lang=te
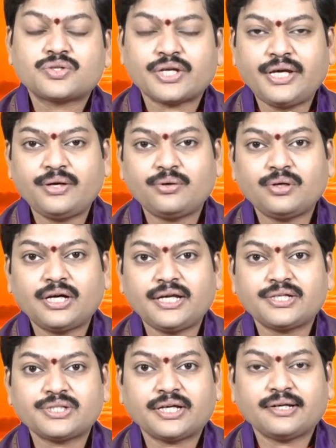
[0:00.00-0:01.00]
శ్రీ గురు
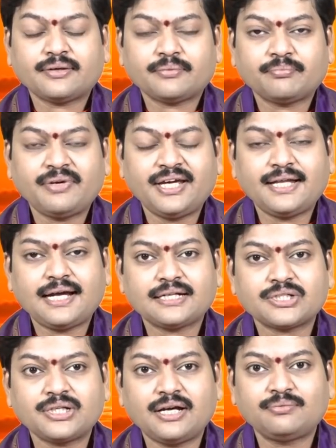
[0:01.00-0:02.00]
గణేష్ మేధా
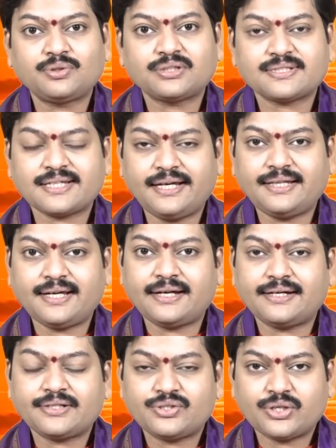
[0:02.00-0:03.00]
దక్షిణామూర్తి సహిత
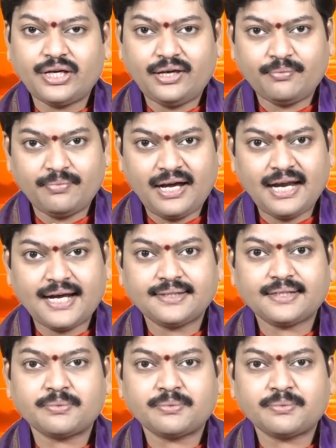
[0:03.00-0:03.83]
శ్రీ బాలా